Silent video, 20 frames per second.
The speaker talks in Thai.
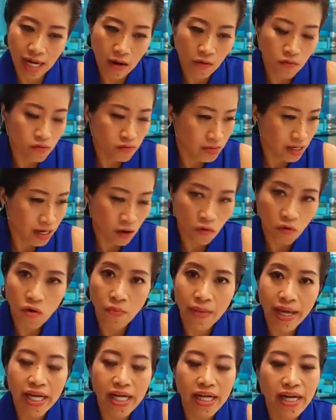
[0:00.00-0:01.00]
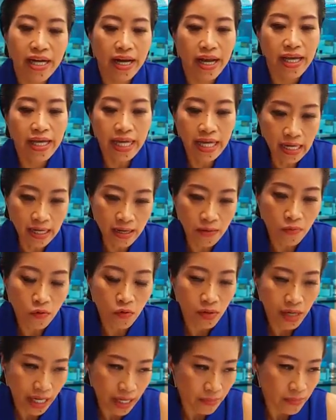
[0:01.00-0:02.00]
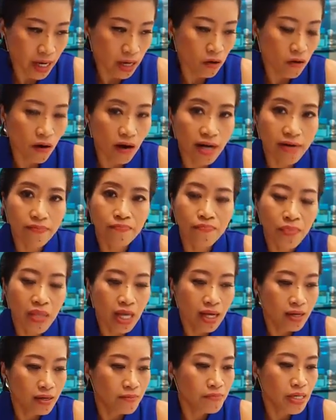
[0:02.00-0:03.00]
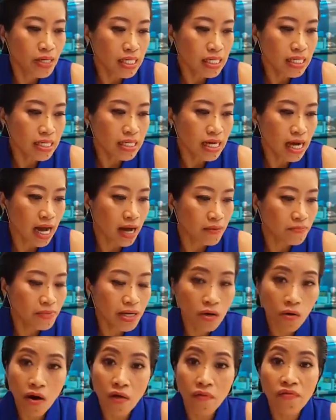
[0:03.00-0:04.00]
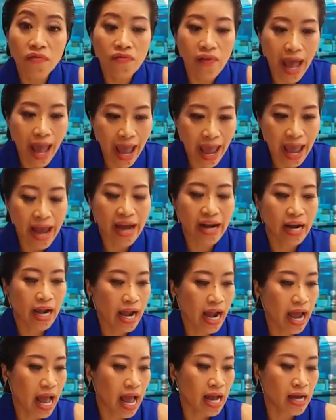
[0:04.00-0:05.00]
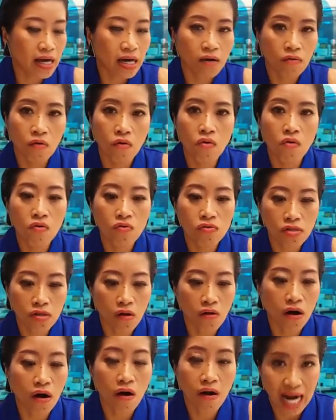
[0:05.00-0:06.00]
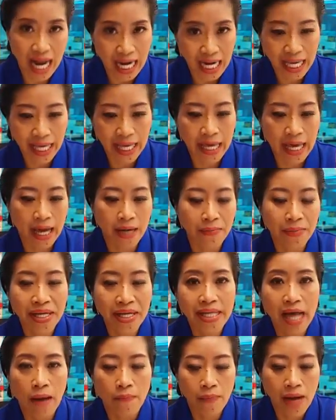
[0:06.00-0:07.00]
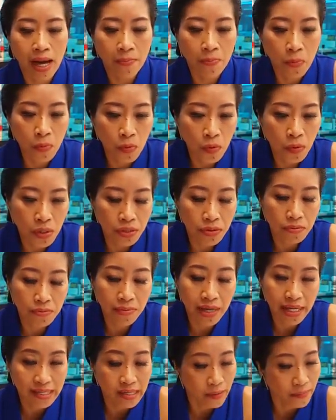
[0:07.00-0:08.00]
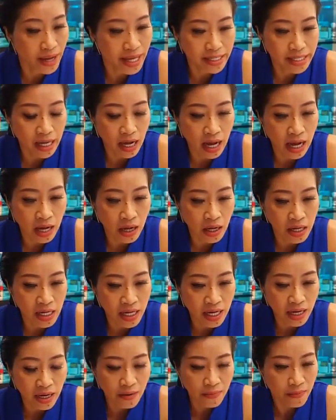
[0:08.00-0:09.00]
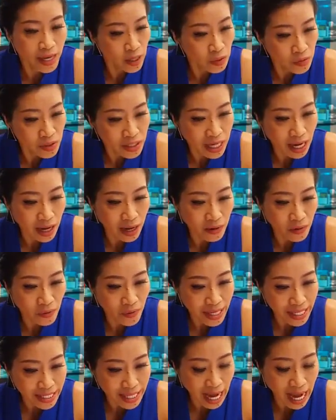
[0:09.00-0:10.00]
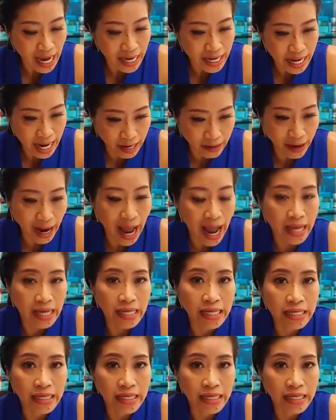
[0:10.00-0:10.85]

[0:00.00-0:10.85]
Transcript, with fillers: เราเราก็ไม่เคยได้ยินเรื่องพวกนี้มาก่อน เพื่อเพื่อความแฟร์นะคะ เราก็คงต้องรอรายละเอียด ไม่สามารถพูด ไม่สามารถจะไม่รู้จะวิจารณ์อย่างไร